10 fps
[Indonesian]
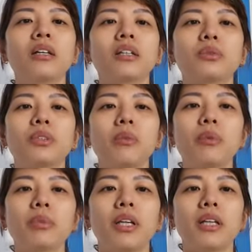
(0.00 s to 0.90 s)
yang sudah
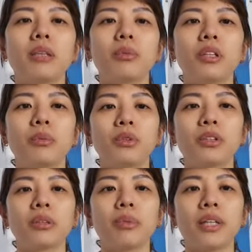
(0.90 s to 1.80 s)
memberikan imole
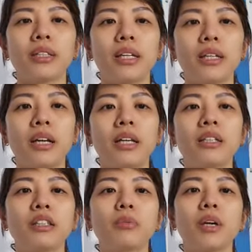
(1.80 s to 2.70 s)
motor kepada saya
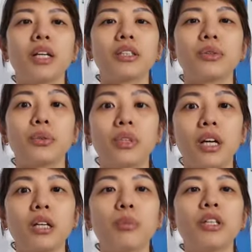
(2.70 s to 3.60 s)
dan terima kasih
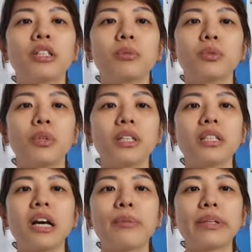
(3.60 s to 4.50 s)
juga kepada semua
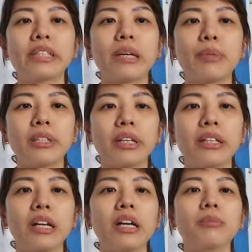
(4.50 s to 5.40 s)
sahabat-sahabat
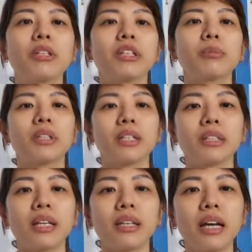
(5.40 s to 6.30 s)
saya, mitra-mitra
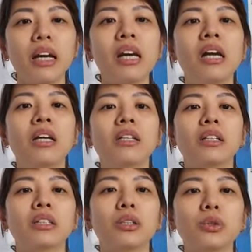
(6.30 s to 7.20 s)
saya
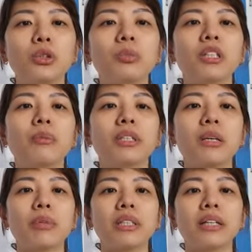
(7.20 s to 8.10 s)
yang terus
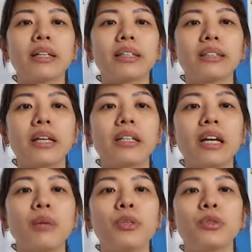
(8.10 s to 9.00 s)
bersama-sama dengan
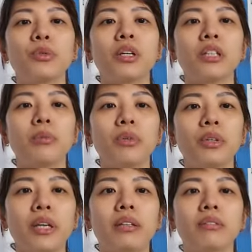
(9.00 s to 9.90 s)
saya berjuang di
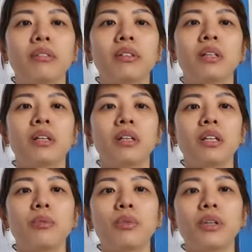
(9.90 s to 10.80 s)
Imogen.
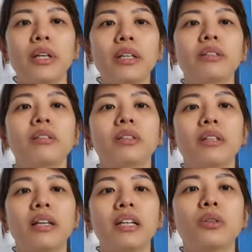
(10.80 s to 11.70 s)
Imogen
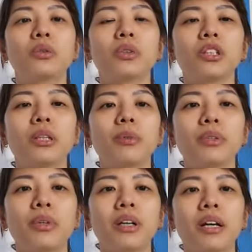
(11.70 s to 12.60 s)
layak untuk kita
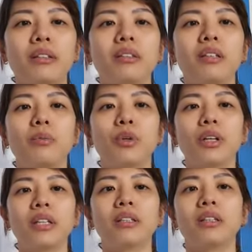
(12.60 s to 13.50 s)
berjuangkan.
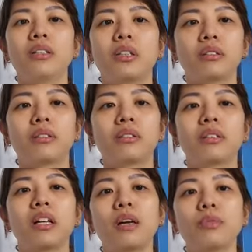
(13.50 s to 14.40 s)
Imogen Jos.
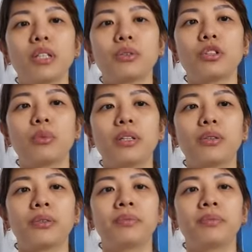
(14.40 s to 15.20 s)
Salam satu komando.